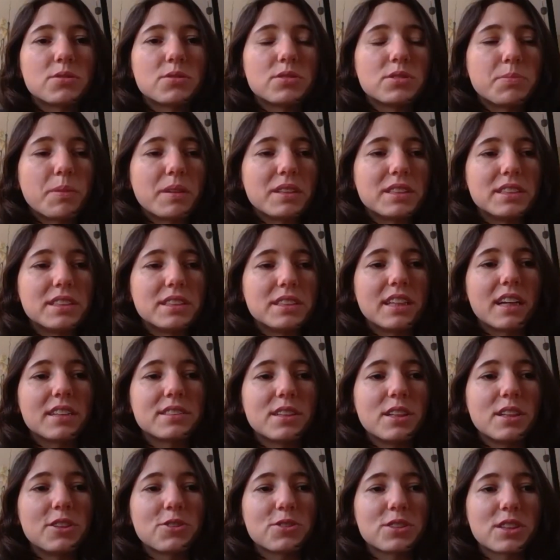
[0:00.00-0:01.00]
Je ne sais pas si c'est
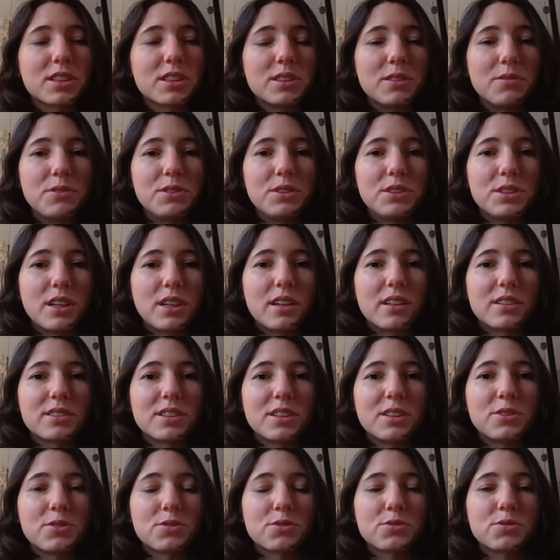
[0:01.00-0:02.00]
intelligence artificielle,
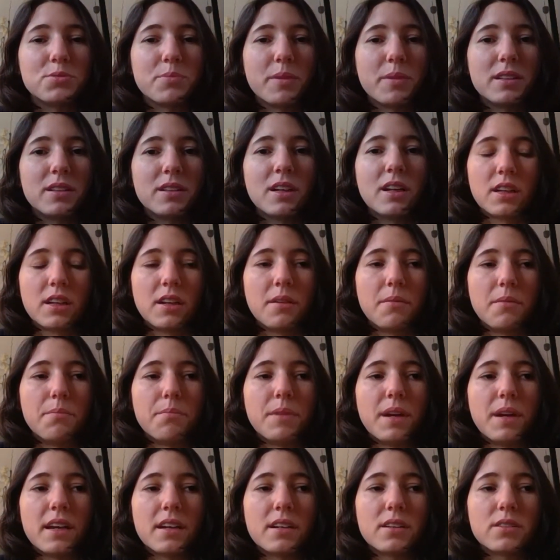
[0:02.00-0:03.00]
intelligence humaine,
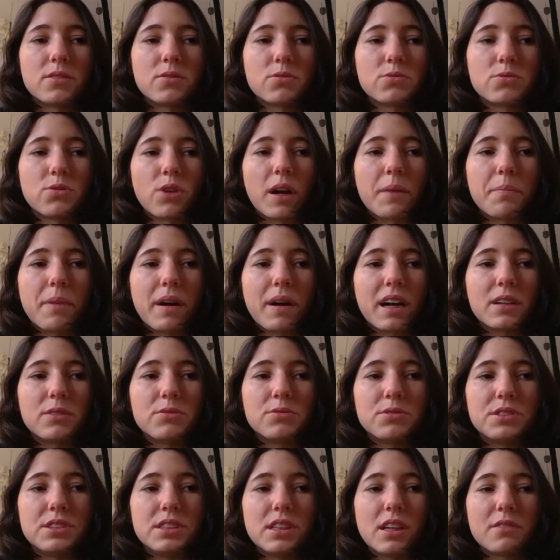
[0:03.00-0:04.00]
mais on n'aurait pas
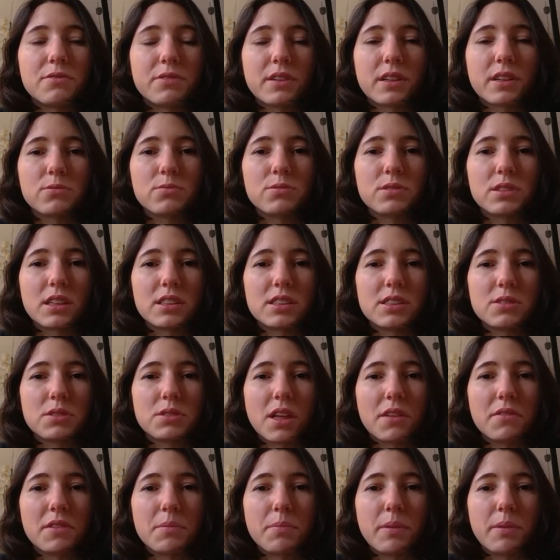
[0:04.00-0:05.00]
réussi à faire tout ça si on
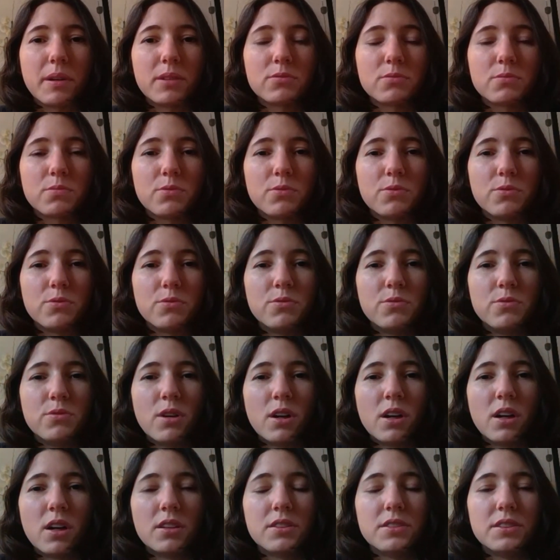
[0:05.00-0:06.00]
n'avait pas non plus
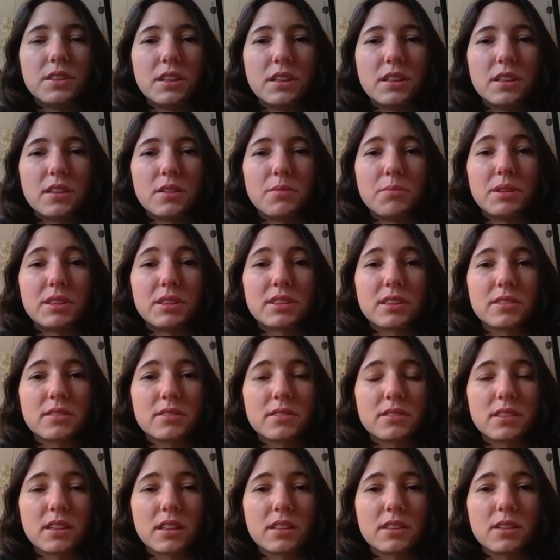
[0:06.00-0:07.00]
eu des
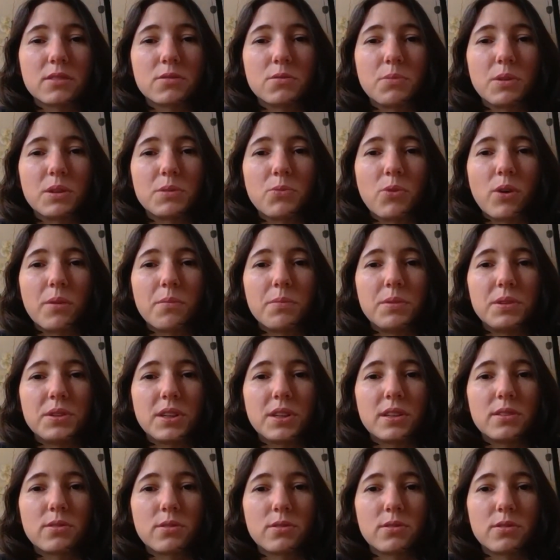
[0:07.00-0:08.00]
médecins qui étaient complètement
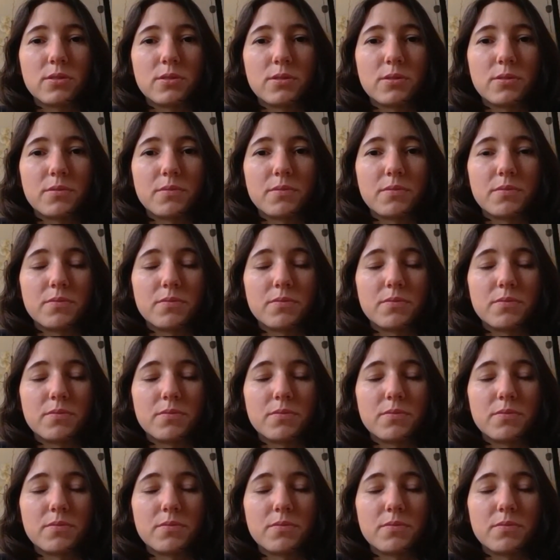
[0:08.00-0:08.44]
impliqués dans, le,